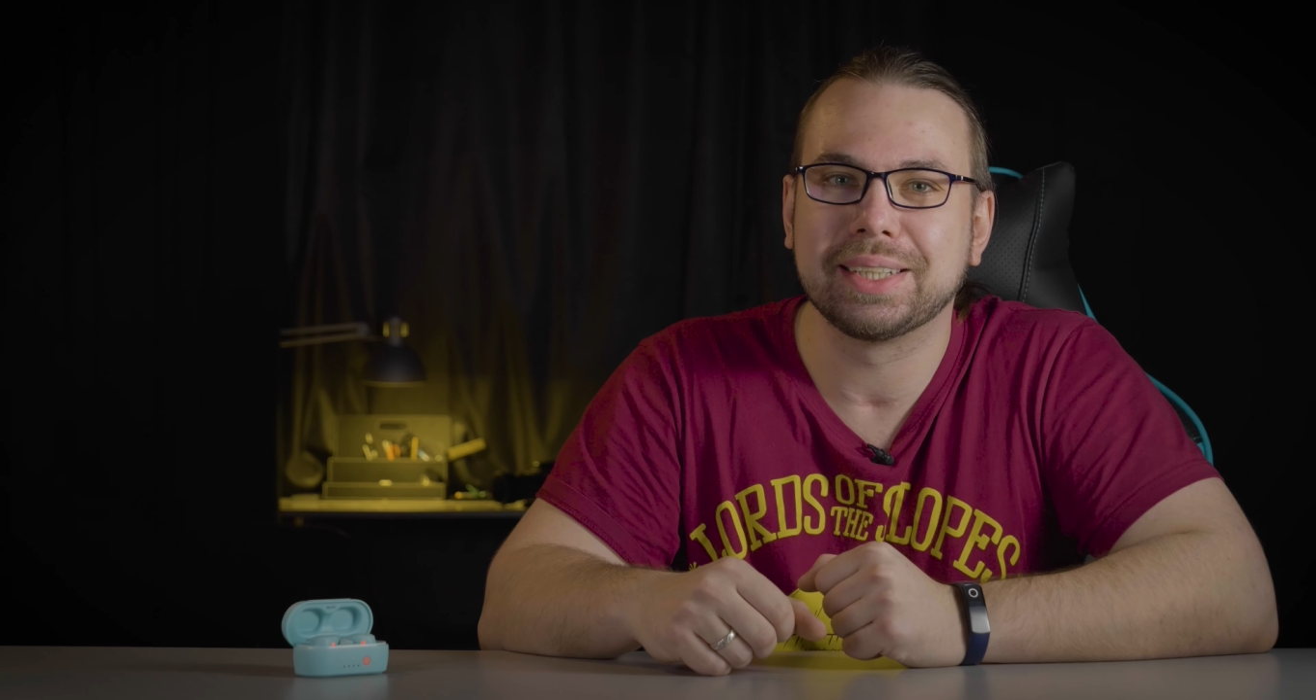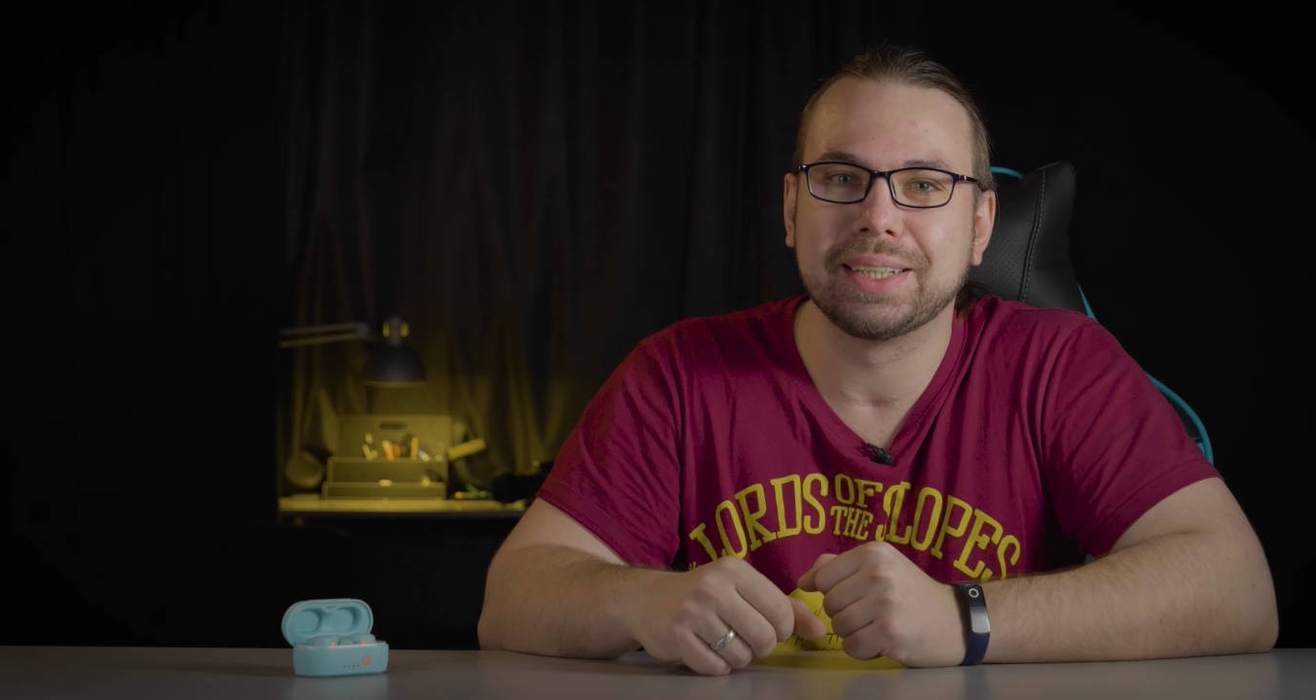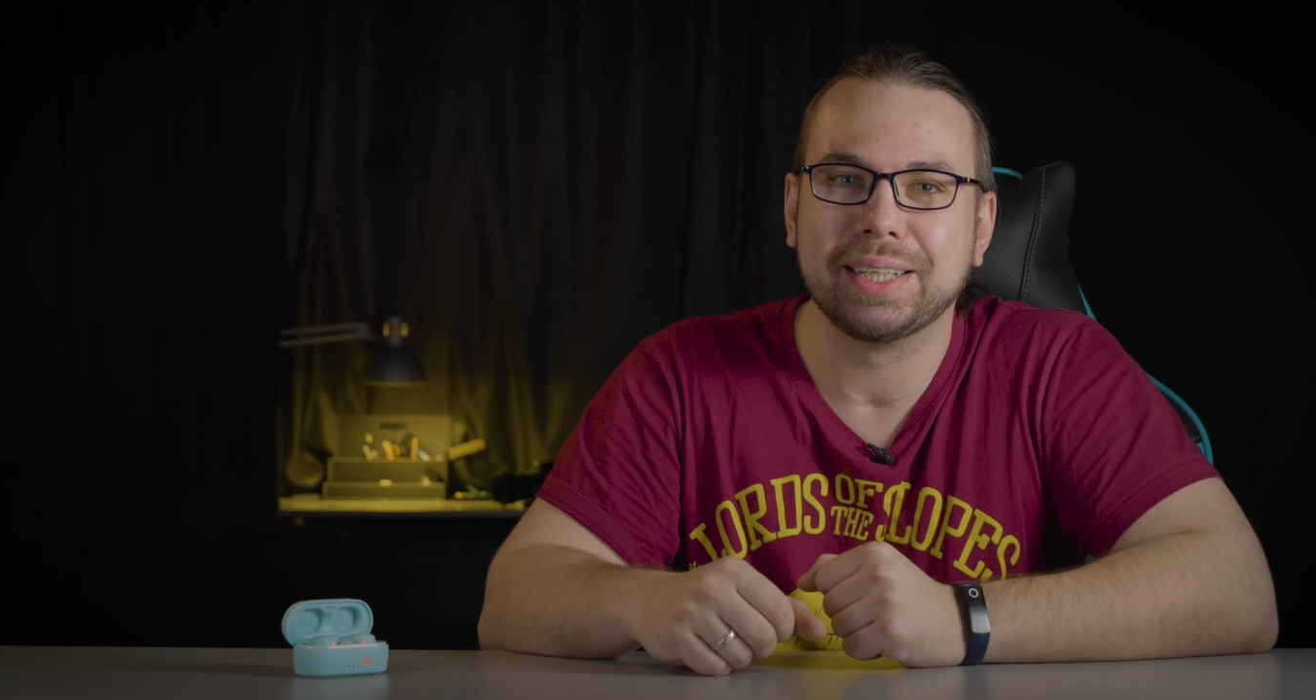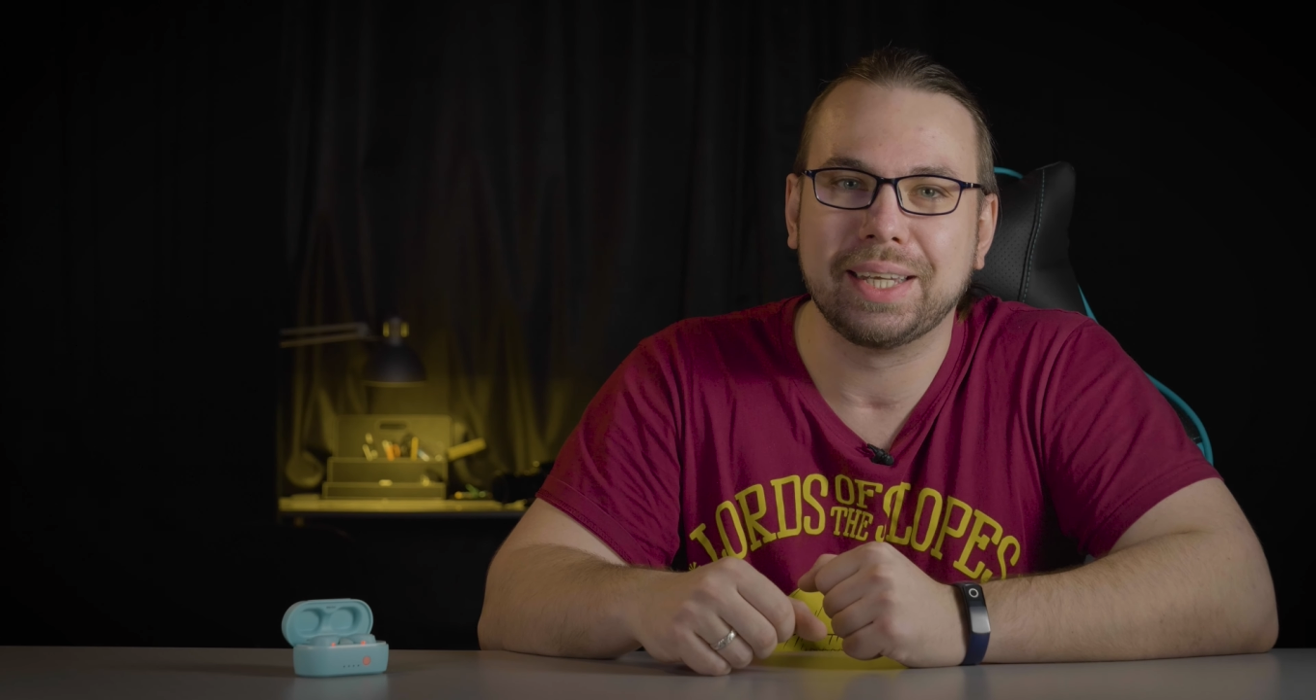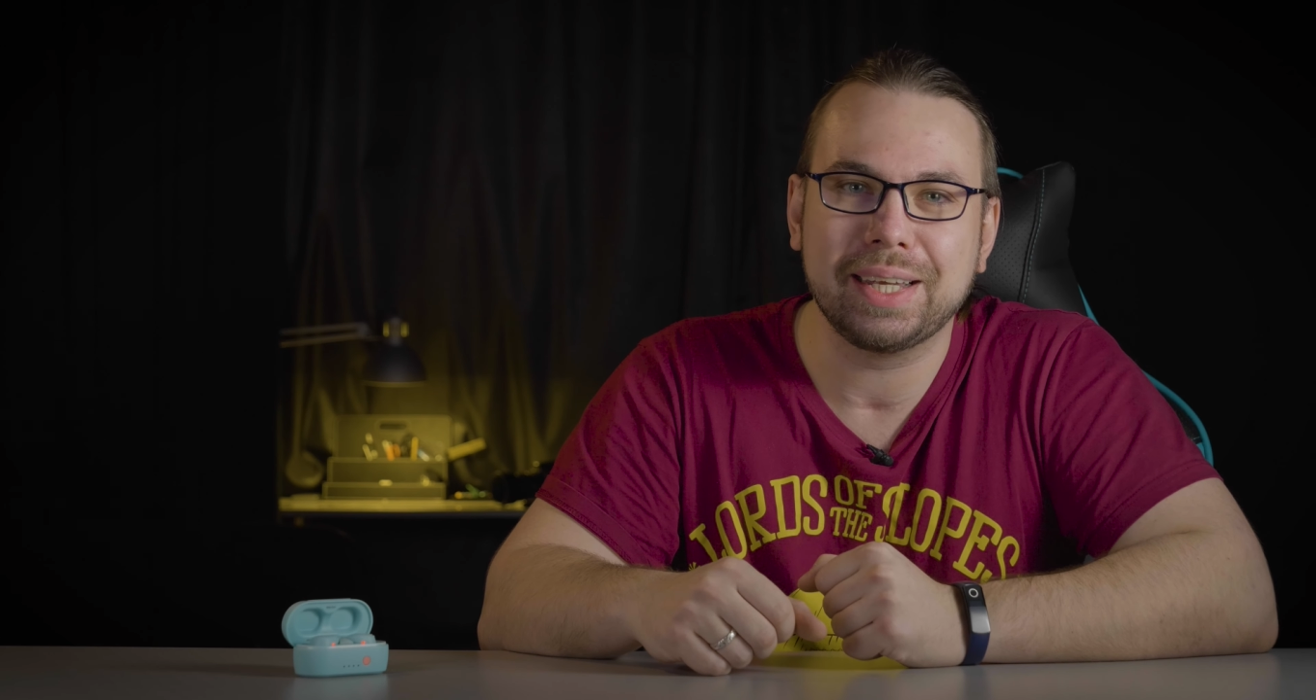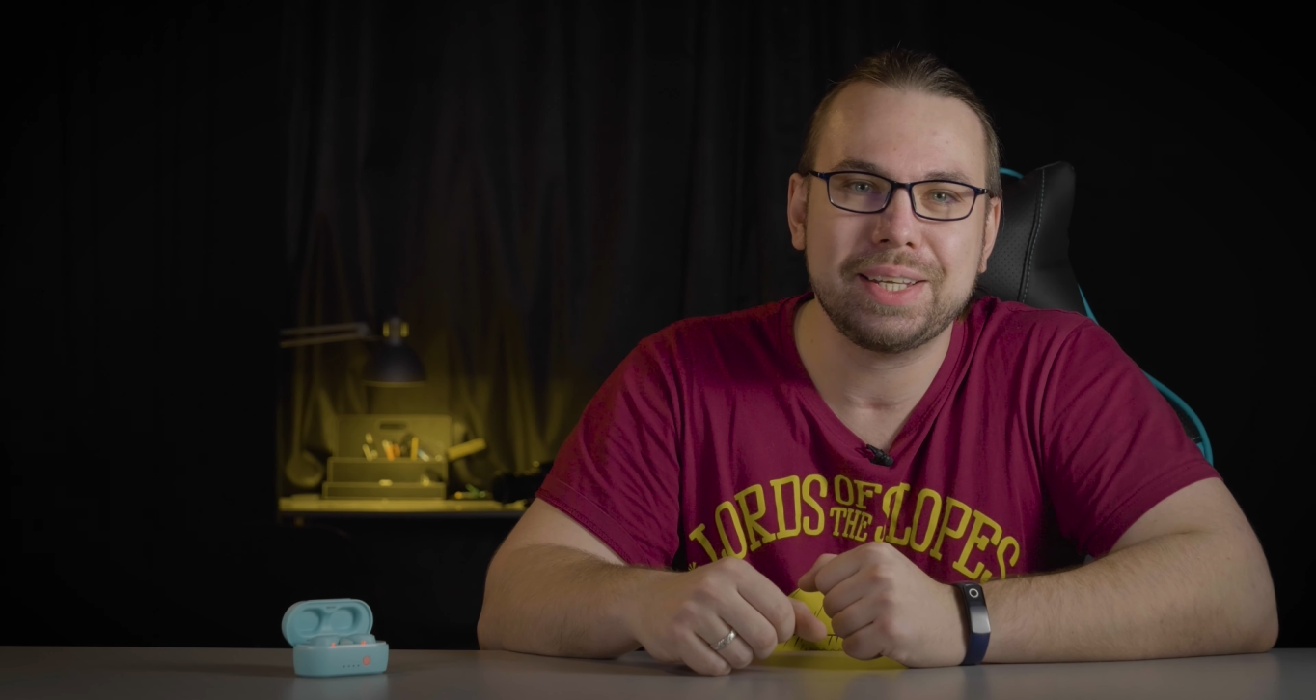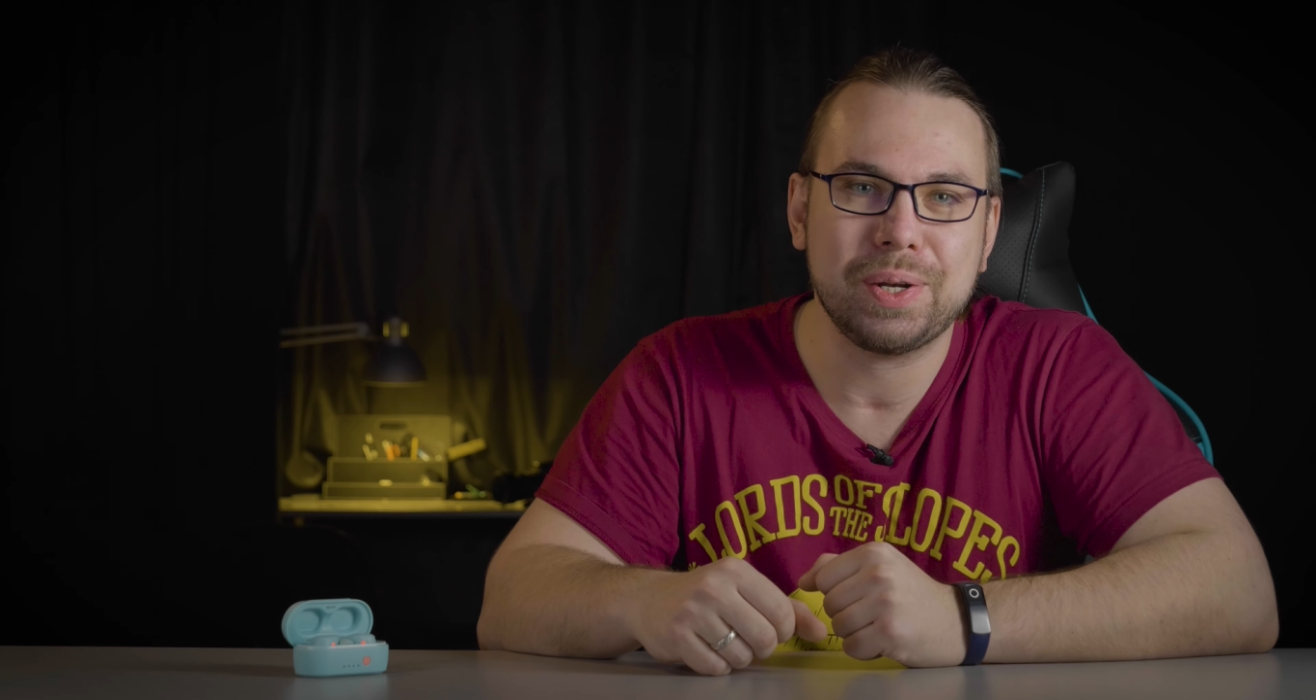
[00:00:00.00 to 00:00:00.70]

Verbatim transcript: как и я, не